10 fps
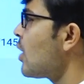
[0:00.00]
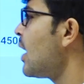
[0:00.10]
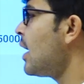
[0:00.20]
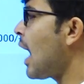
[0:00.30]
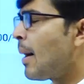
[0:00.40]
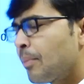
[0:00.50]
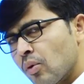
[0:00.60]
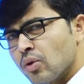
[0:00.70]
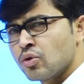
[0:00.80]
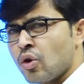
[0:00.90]
हो गए
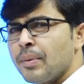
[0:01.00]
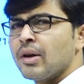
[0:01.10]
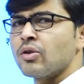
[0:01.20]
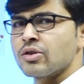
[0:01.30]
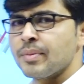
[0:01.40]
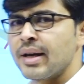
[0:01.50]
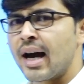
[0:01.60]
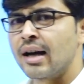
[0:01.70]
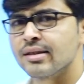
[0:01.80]
आपको जो भी कोर्स में यहाँ